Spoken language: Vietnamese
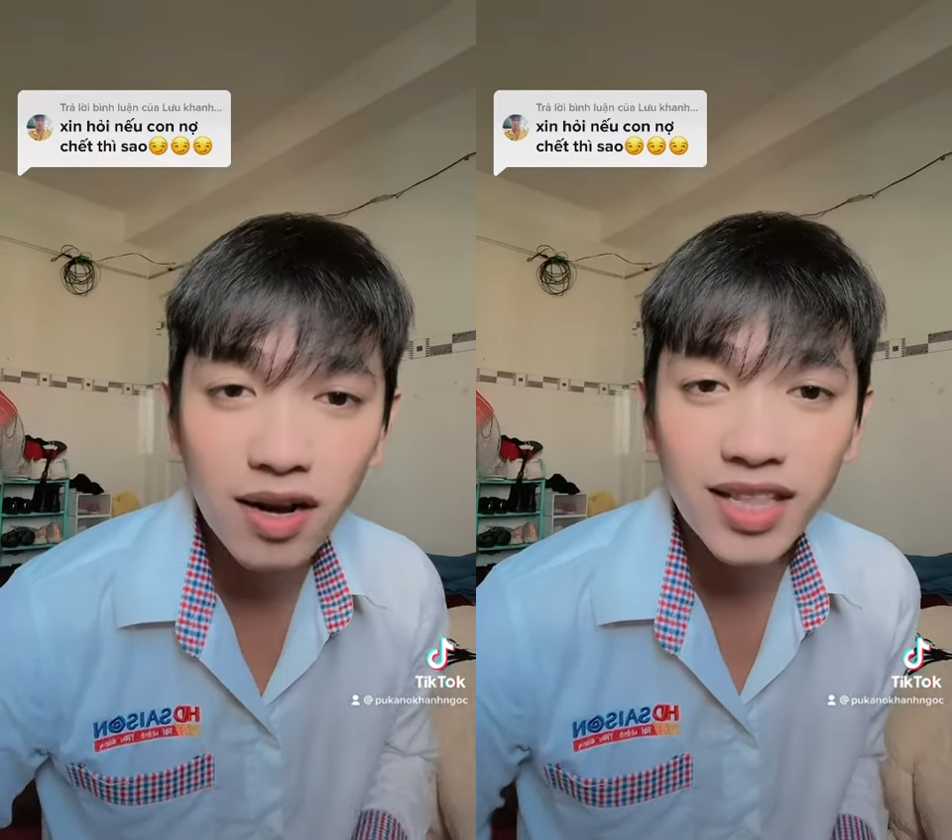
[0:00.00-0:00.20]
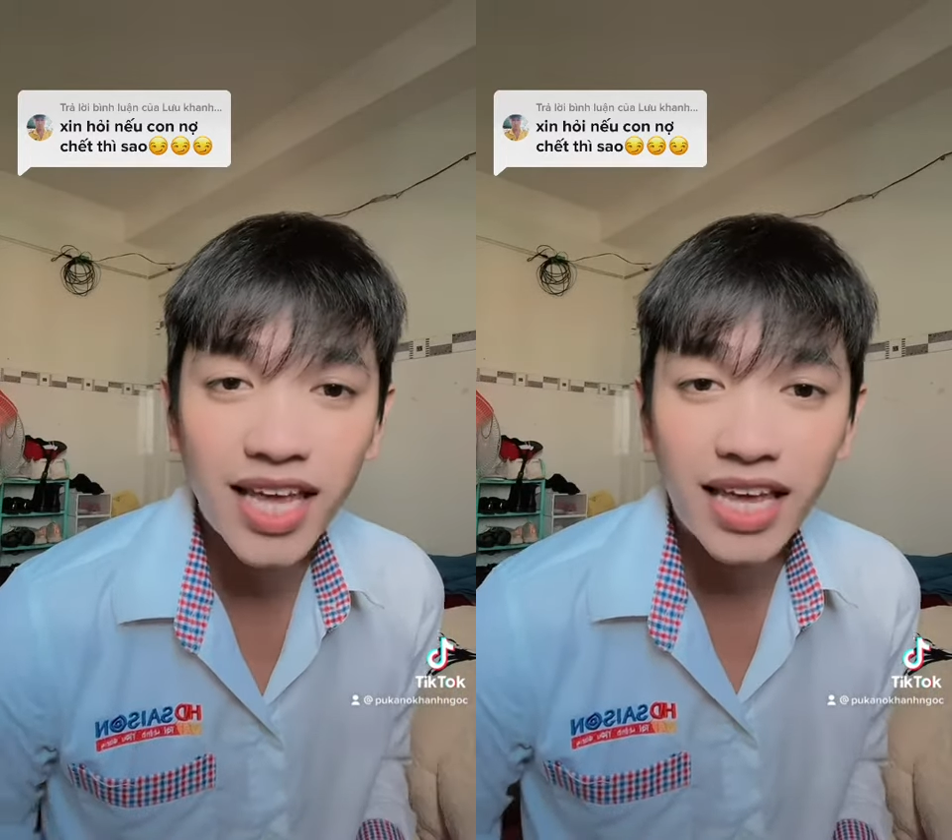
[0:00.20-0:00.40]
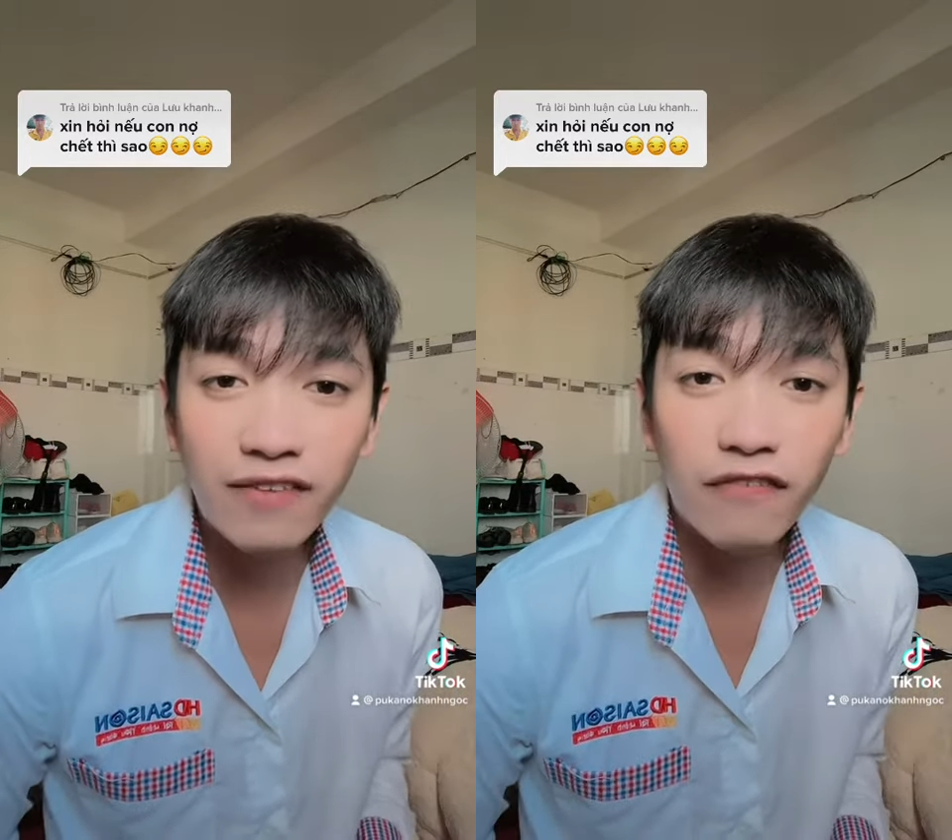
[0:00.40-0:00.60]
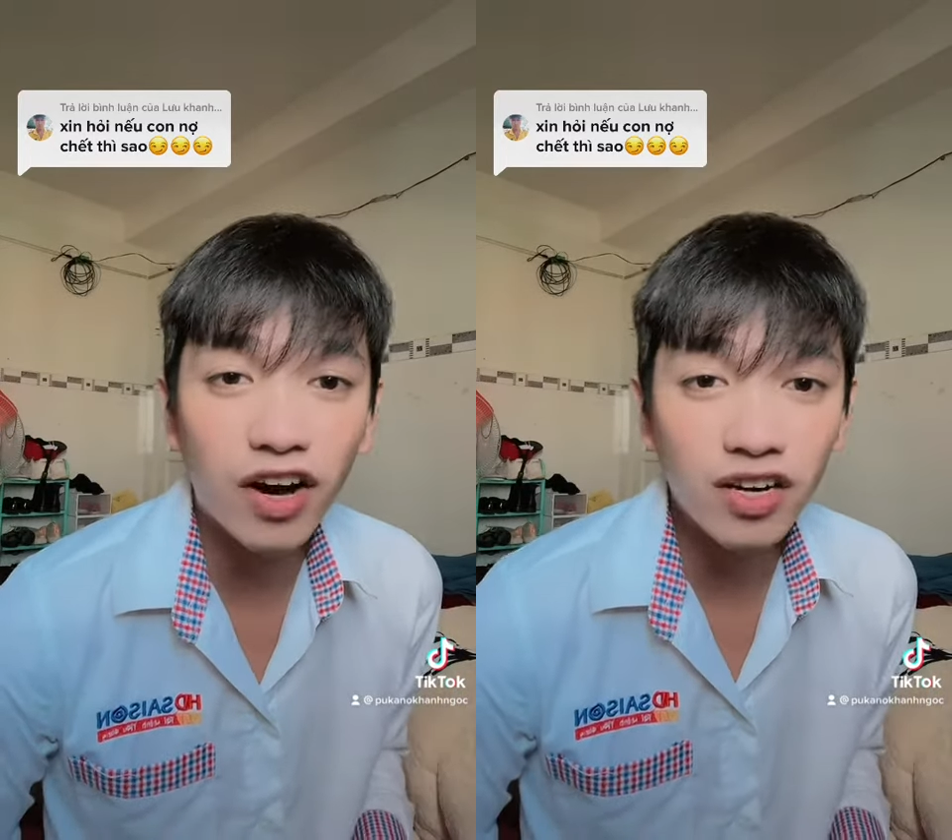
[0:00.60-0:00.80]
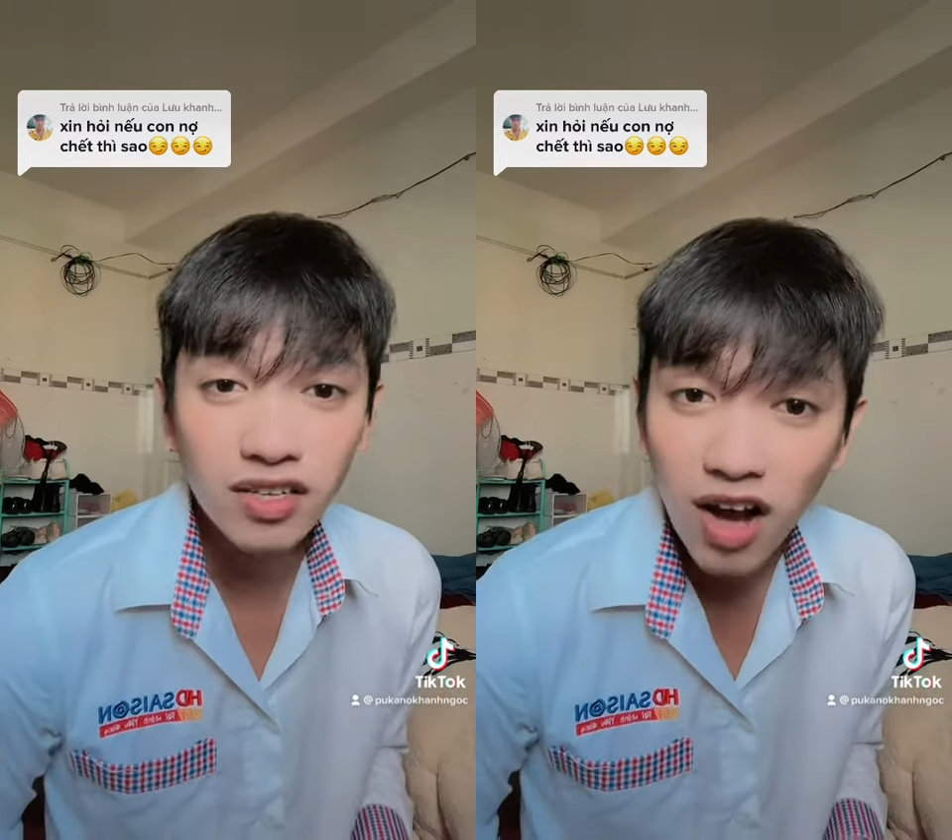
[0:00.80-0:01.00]
thì
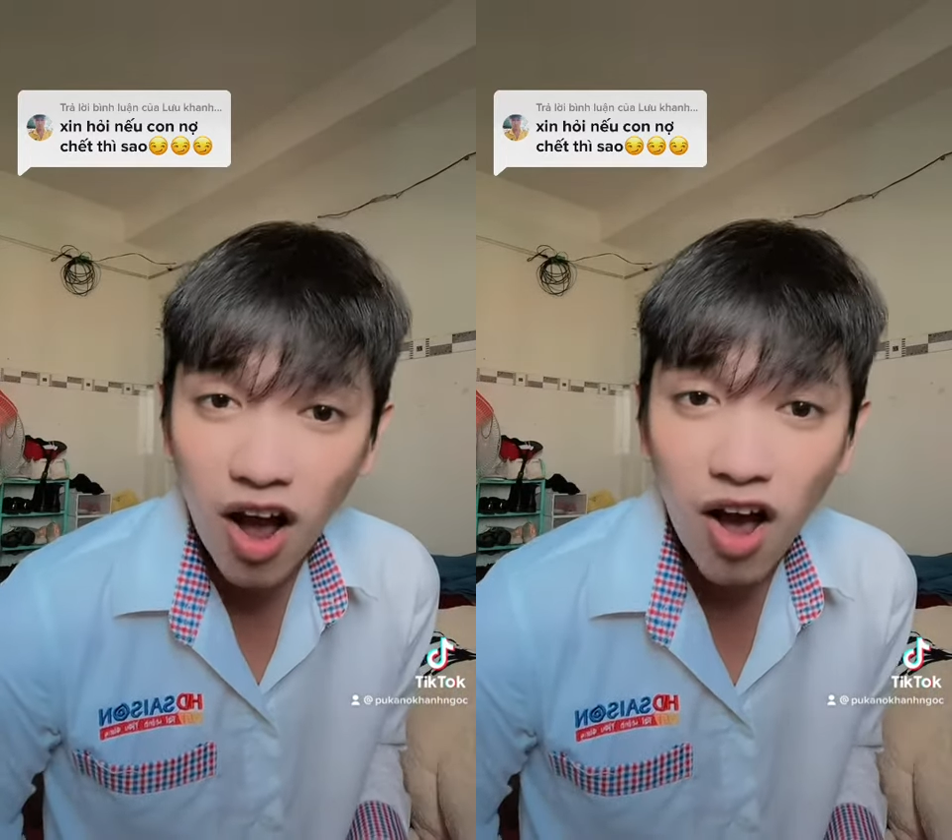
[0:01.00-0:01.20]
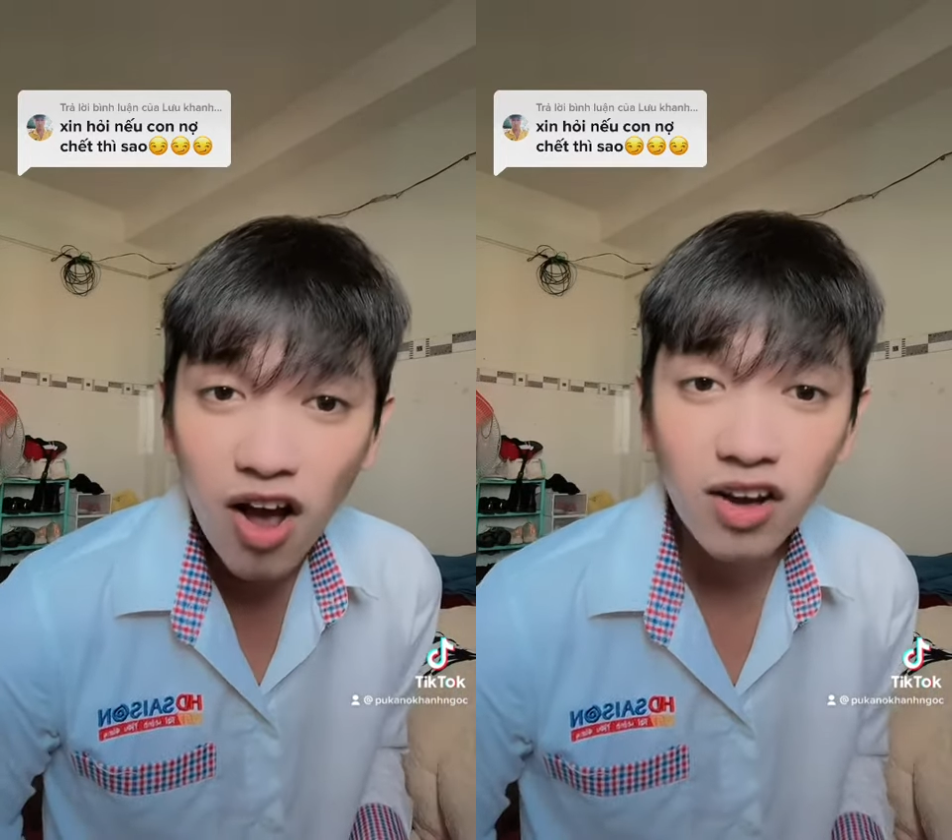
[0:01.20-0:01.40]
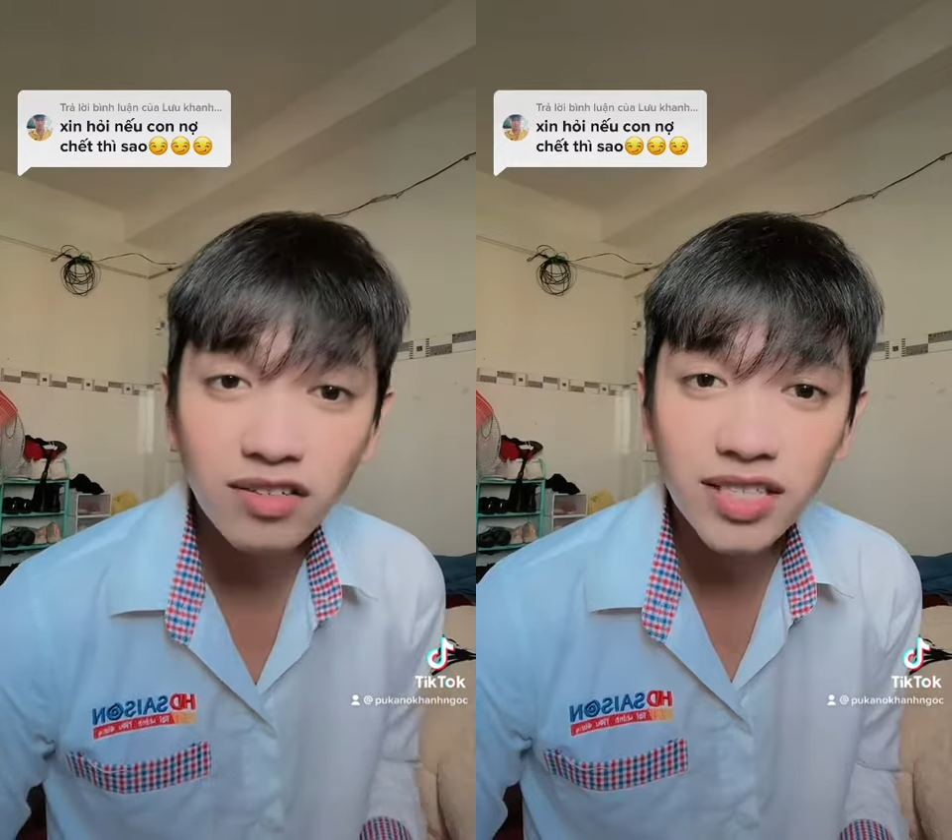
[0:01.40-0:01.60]
vẫn có